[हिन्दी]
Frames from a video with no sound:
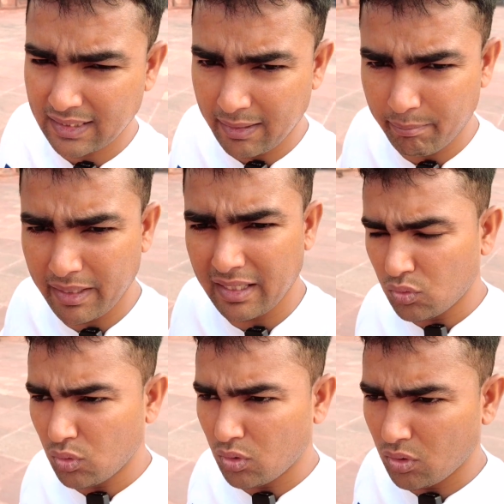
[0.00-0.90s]
टाइम में
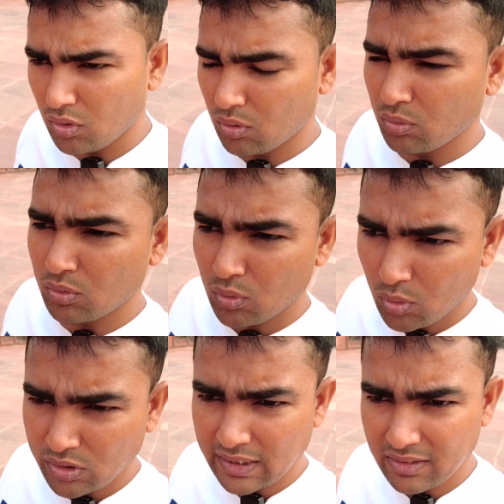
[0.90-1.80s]
तो
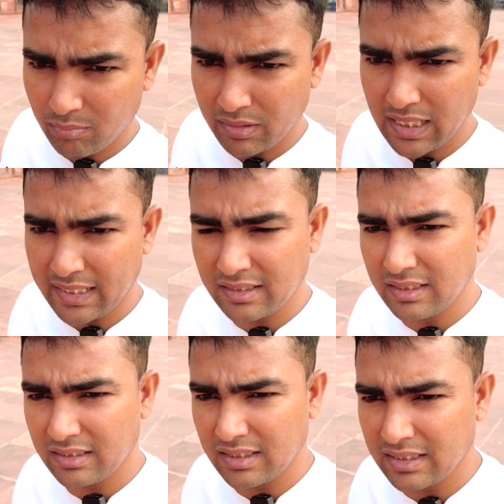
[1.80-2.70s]
उनको ये ज़िम्मेदारी
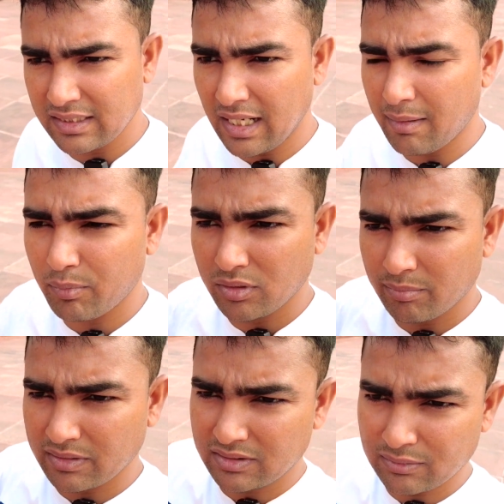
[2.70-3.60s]
दी थी कि आपको
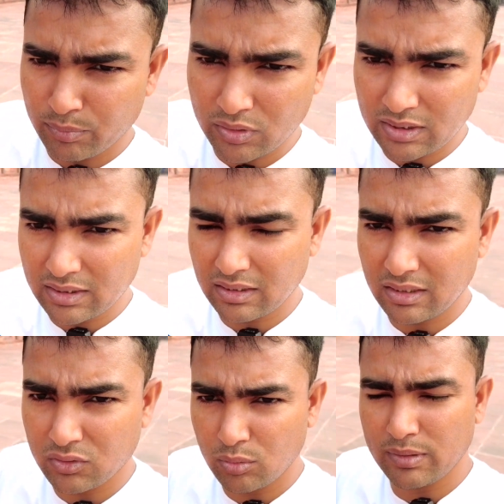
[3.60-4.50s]
ये मस्जिद पूरी
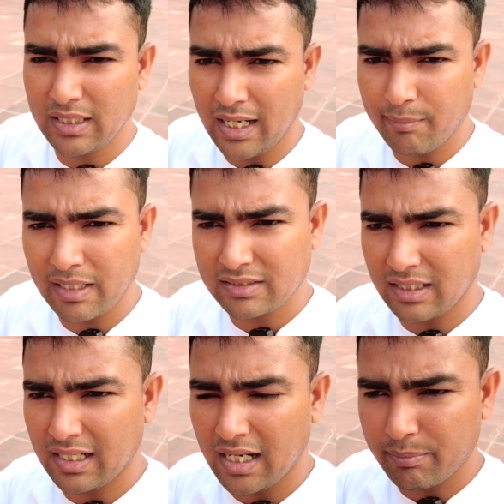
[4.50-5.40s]
जो भी काम है
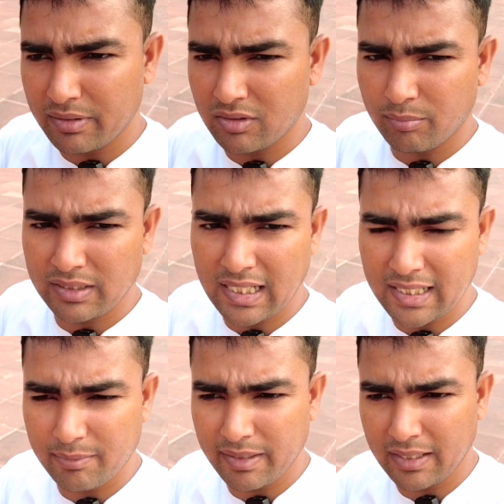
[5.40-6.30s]
सारा आपकी
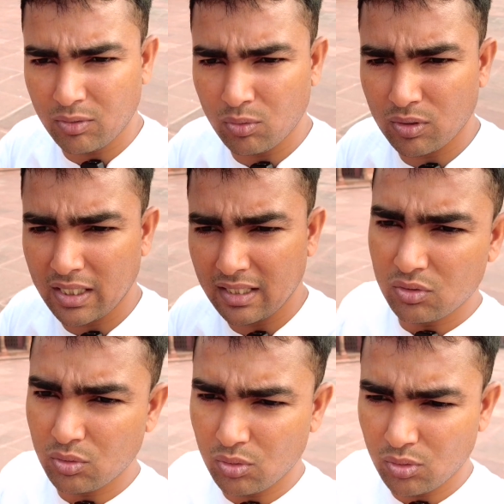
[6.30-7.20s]
ज़िम्मेदारी में होगा
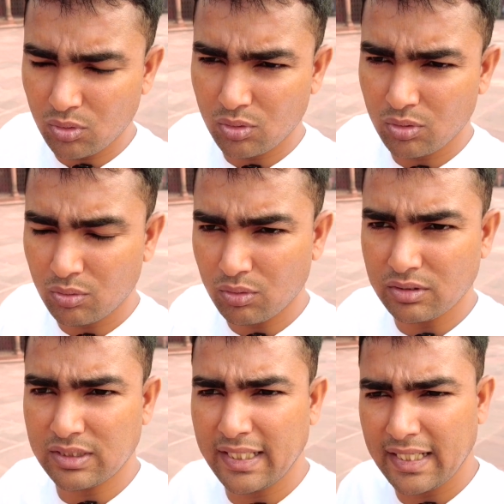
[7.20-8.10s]
तो
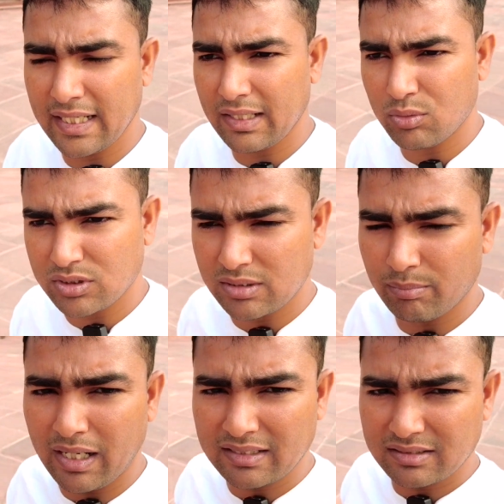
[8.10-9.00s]
ये कुछ
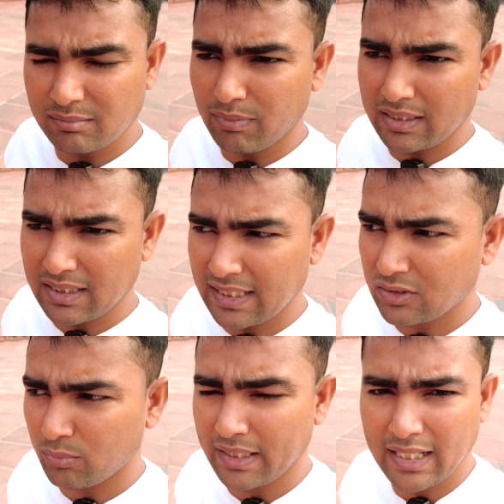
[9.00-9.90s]
बात बातें
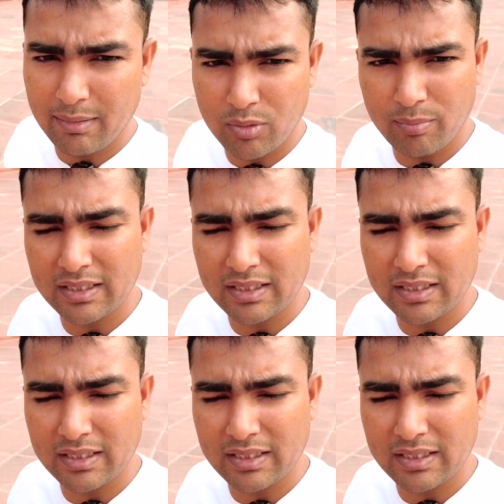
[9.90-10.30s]
हैं जो मैंने आपको